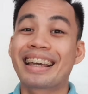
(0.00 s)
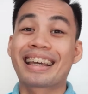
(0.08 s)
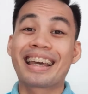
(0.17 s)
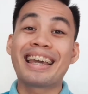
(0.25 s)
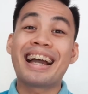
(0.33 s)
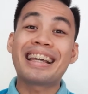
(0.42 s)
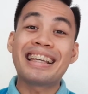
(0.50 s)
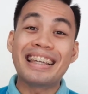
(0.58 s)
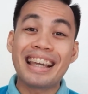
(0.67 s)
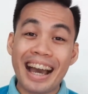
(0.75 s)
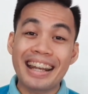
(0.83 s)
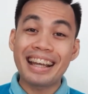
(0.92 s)
Kaya
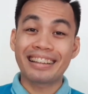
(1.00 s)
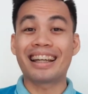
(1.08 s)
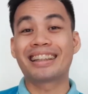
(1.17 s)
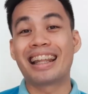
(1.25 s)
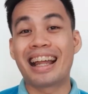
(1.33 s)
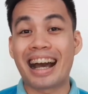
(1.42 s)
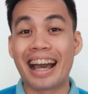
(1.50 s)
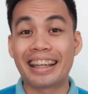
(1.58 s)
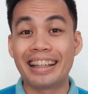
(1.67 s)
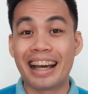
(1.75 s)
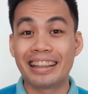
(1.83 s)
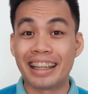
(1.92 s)
yan ang
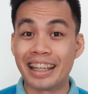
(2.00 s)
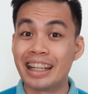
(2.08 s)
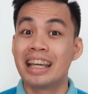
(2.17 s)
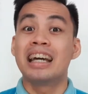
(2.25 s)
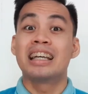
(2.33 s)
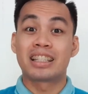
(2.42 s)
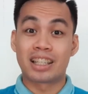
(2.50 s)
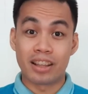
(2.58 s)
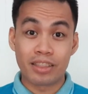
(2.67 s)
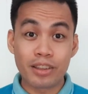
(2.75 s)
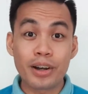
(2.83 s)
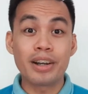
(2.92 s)
tatalakayin natin sa
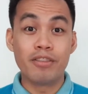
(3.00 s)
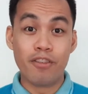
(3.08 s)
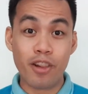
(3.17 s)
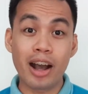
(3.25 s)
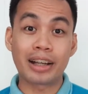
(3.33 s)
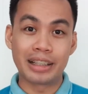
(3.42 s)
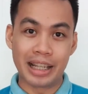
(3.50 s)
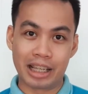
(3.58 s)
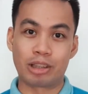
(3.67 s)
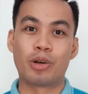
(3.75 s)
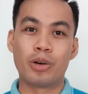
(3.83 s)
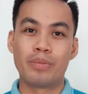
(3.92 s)
third vlog na
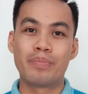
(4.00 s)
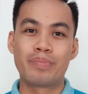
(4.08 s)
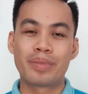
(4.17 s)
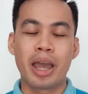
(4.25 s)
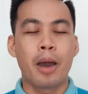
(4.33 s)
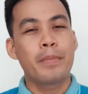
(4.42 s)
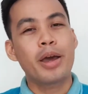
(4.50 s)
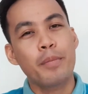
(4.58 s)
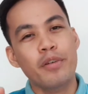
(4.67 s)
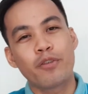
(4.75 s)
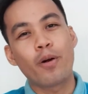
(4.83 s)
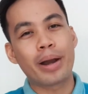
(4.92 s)
ito. Pero
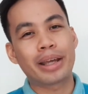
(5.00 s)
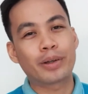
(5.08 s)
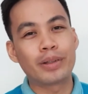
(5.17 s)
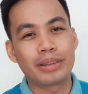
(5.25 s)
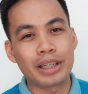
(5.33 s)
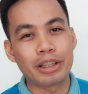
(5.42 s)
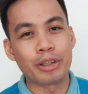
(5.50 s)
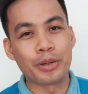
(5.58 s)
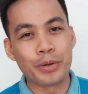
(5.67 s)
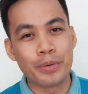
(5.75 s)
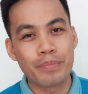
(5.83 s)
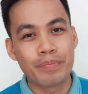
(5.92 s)
before I
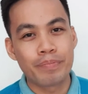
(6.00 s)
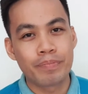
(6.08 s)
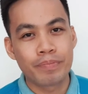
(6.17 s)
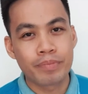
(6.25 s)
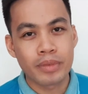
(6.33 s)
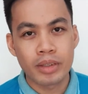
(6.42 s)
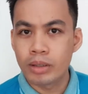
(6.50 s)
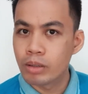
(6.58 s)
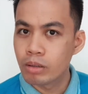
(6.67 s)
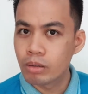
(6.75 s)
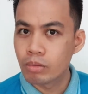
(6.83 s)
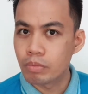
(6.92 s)
continue,
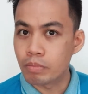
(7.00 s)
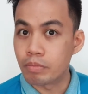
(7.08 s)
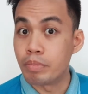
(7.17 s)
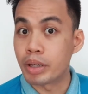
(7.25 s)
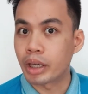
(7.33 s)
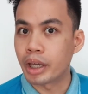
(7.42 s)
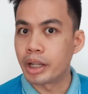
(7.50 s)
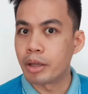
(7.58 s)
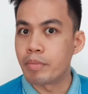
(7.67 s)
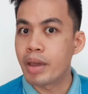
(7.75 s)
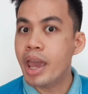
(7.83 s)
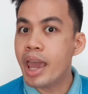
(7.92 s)

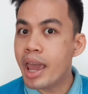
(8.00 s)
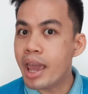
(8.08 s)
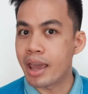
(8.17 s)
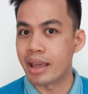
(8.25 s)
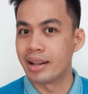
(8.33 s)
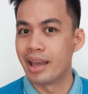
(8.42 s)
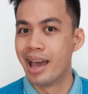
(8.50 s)
Bekenemen!